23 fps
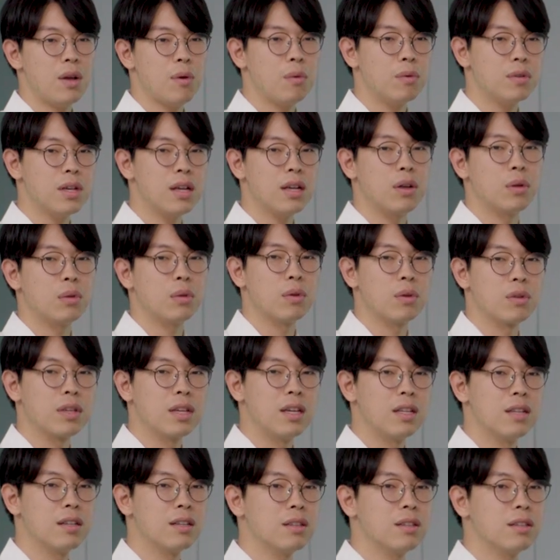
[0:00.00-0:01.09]
사용상의 어떤
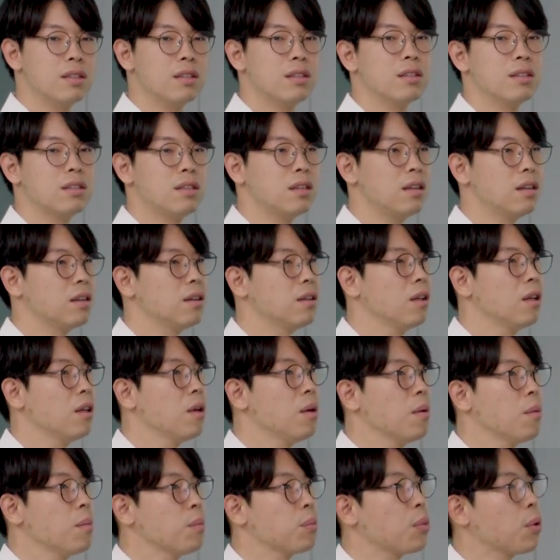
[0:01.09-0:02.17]
기능들을
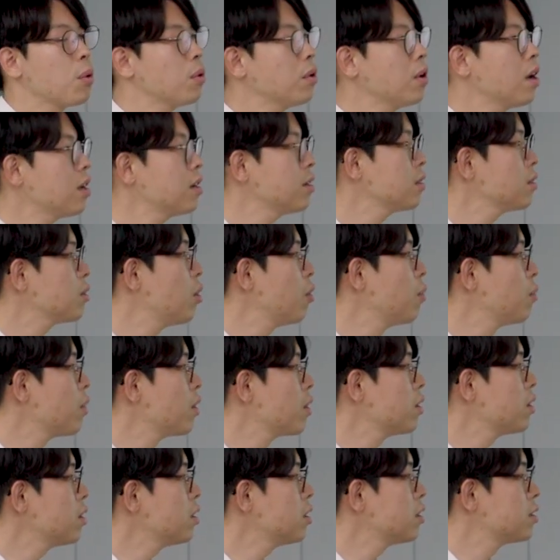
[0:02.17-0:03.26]
표현하는
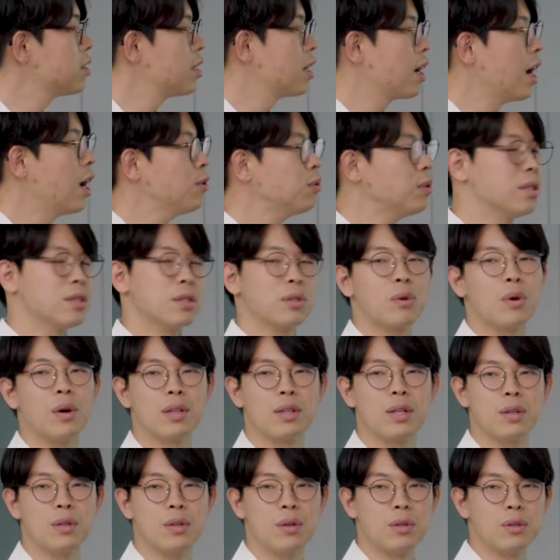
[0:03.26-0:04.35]
거면은 제가 할 수 있을 것
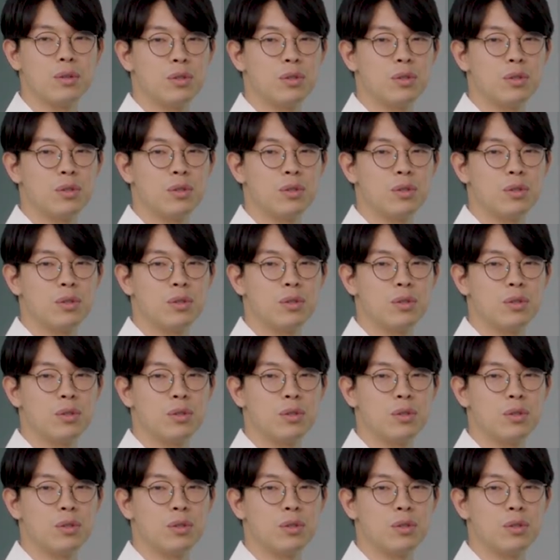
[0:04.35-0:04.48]
같아서